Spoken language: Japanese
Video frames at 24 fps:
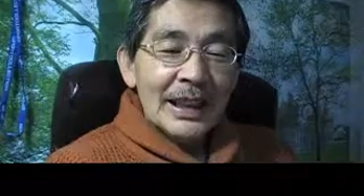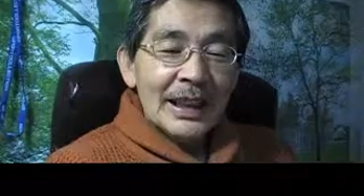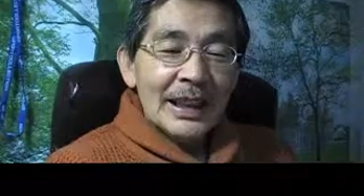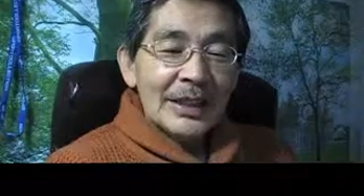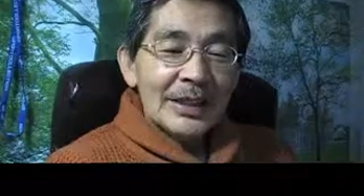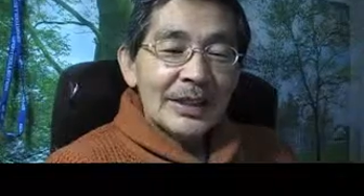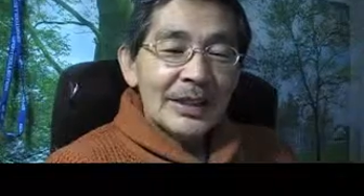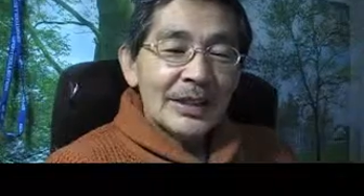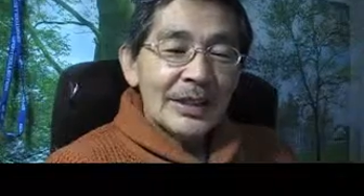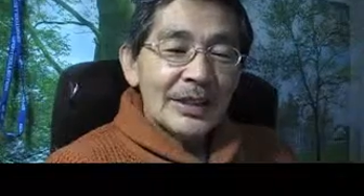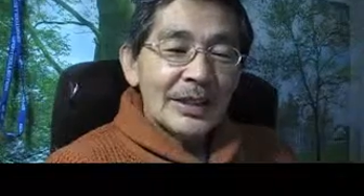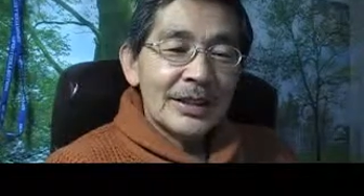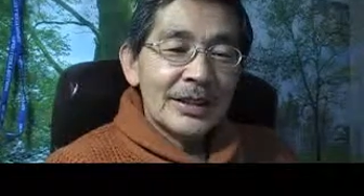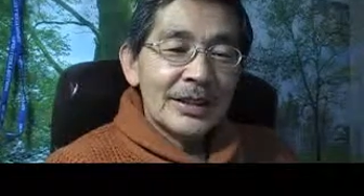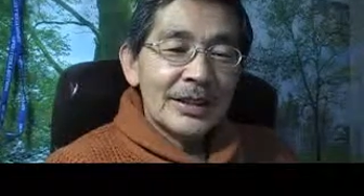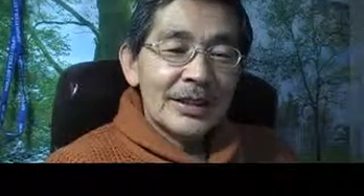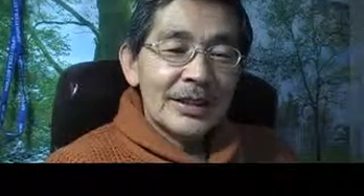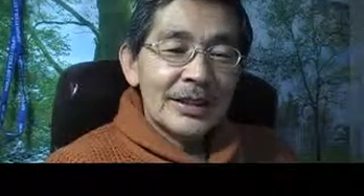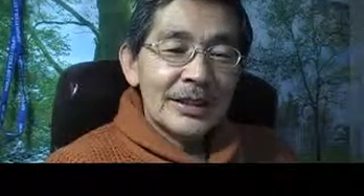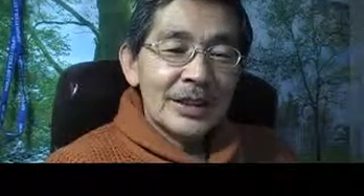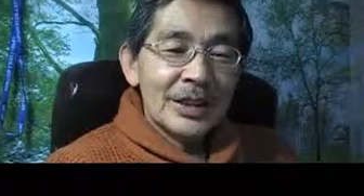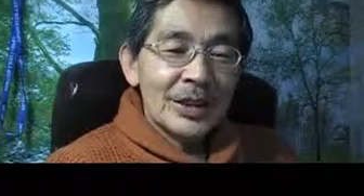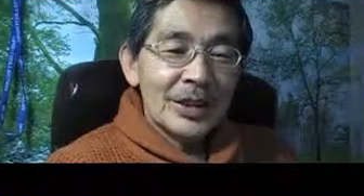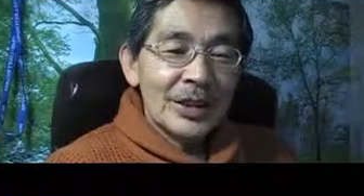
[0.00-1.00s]
あ
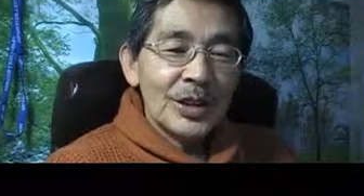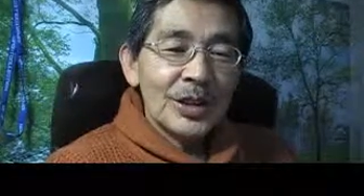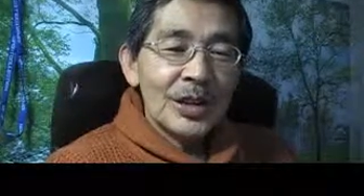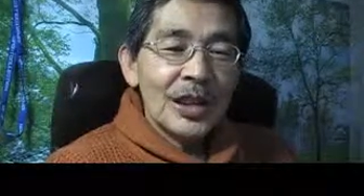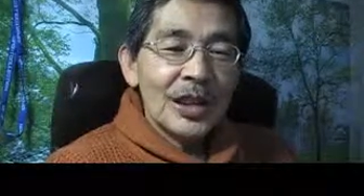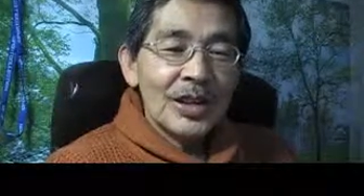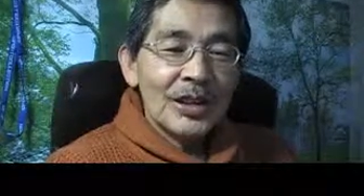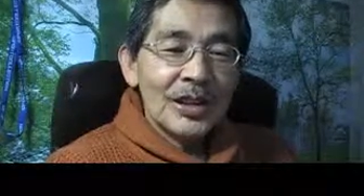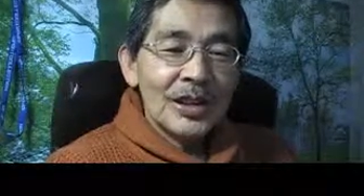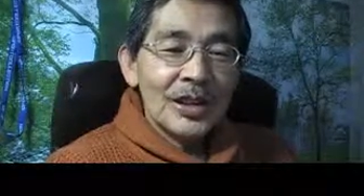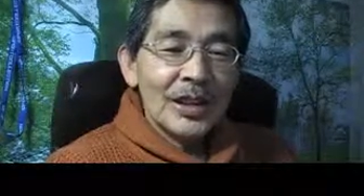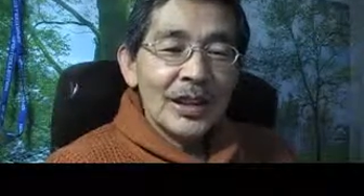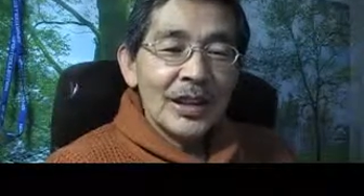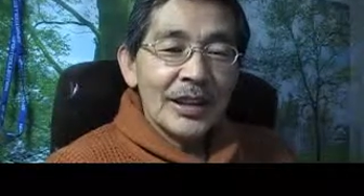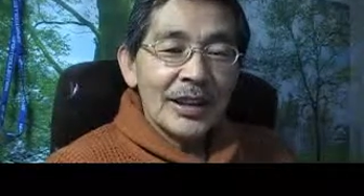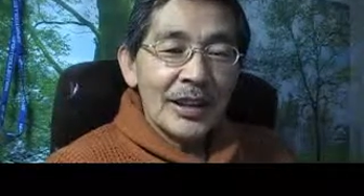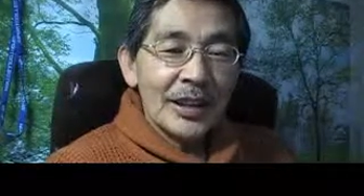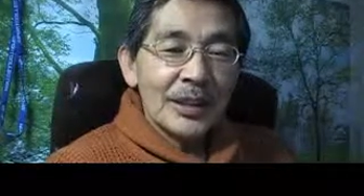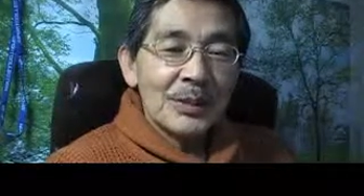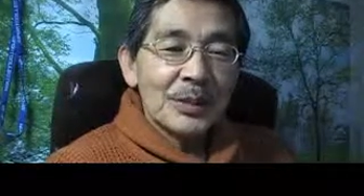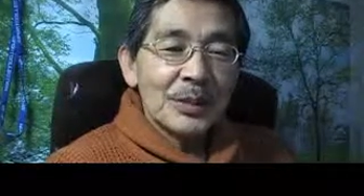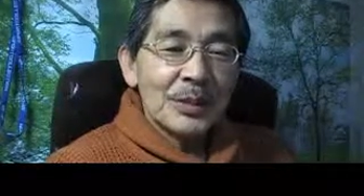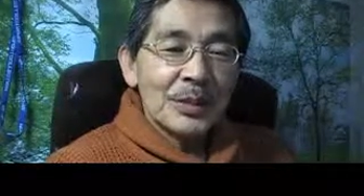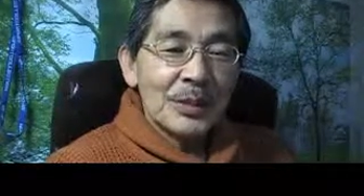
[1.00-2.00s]
の、非常にケチになっ
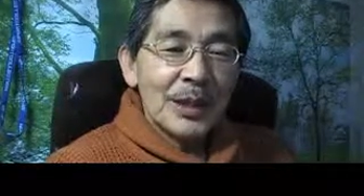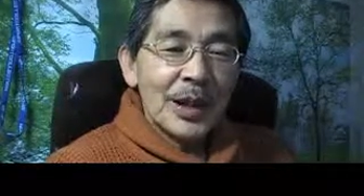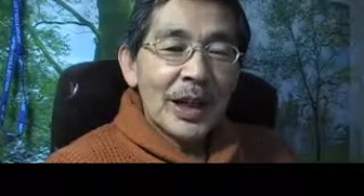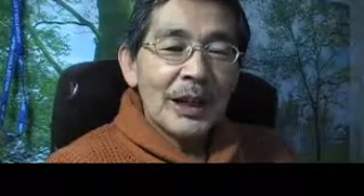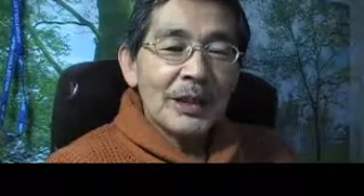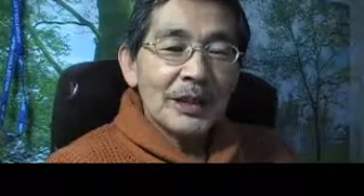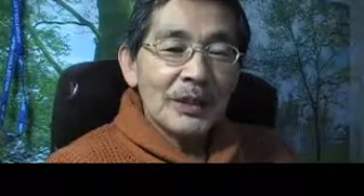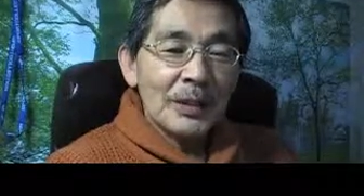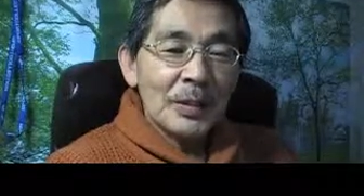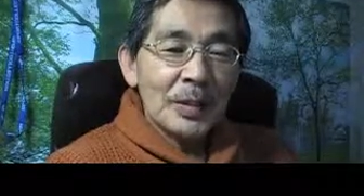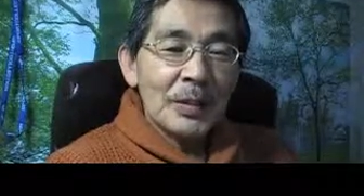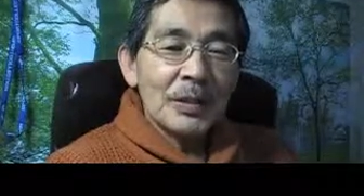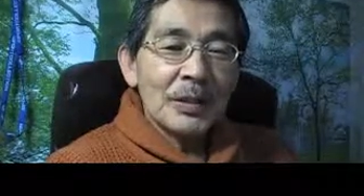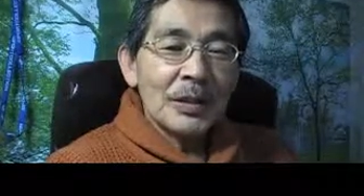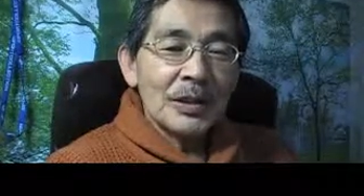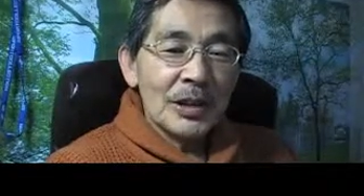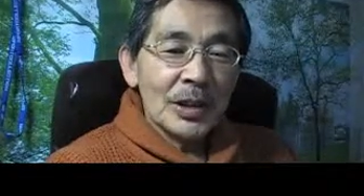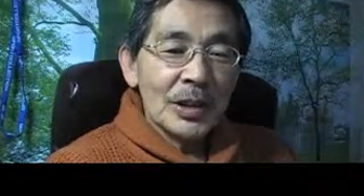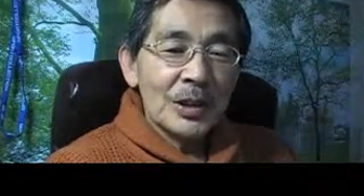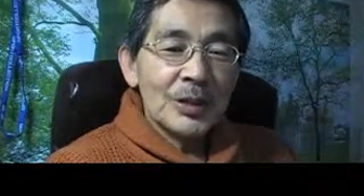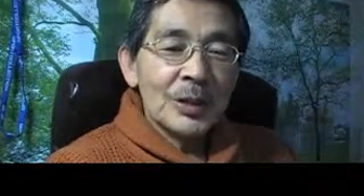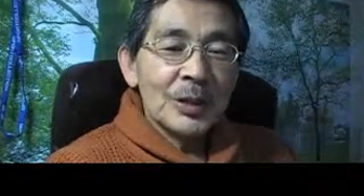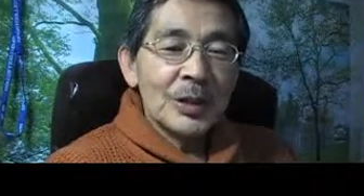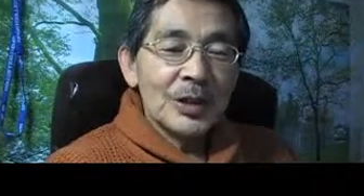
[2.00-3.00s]
たような部分もあると思いま
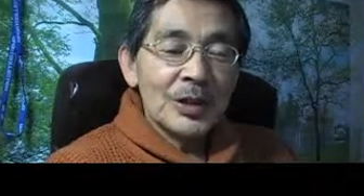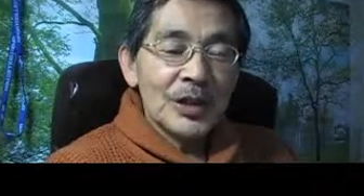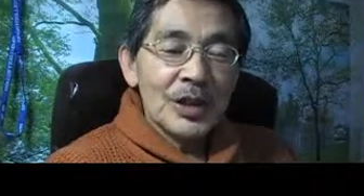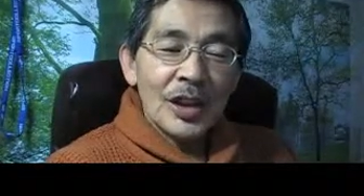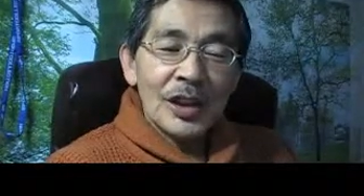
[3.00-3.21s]
すけども、